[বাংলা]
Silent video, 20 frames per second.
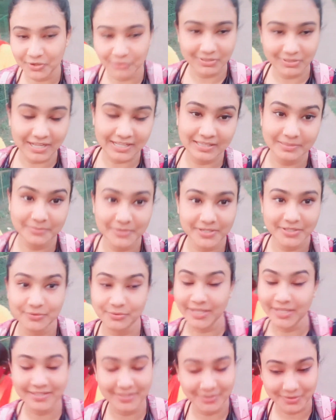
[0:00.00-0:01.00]
কেউ থাকলে পরে
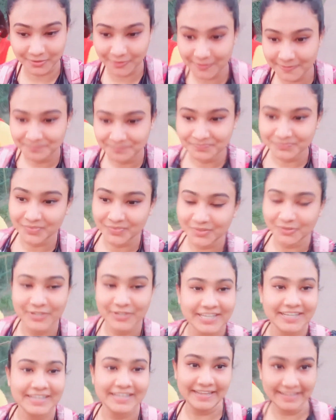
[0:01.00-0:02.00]
ধুয়ে দিত তো
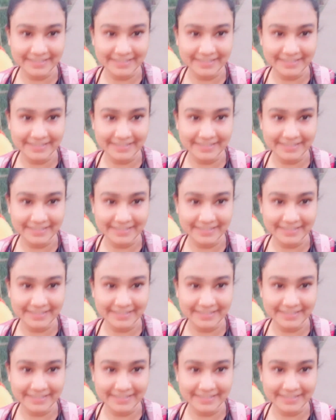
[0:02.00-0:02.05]
এটা খেয়ে